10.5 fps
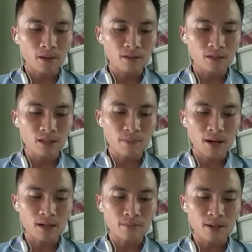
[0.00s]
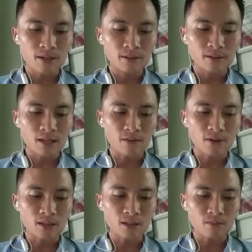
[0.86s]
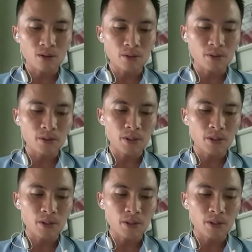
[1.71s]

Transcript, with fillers: Nhưng các bạn nên biết, thành phần chống đối,